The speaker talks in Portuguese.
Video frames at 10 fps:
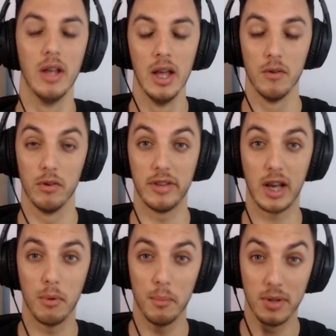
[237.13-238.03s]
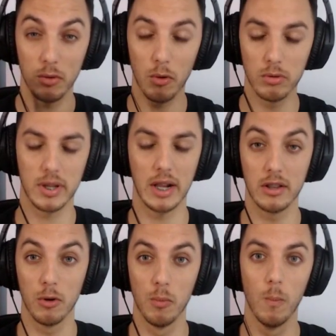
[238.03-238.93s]
Você acabou me dando o contrato,
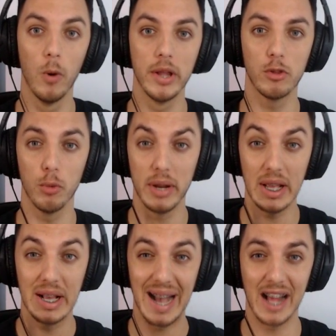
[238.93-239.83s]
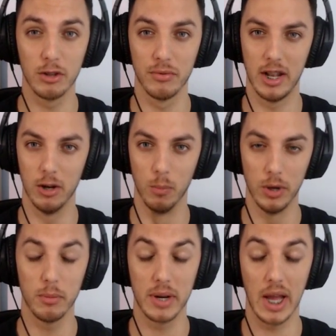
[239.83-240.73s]
então muito obrigado, velho.
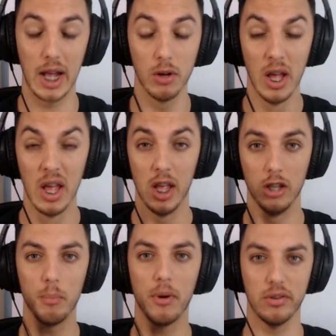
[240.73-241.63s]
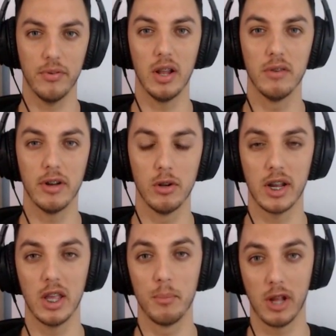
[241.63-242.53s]
Muito obrigado. Eu não posso falar o valor
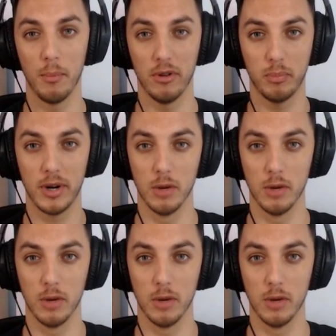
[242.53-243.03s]
aqui porque eu posso perder o meu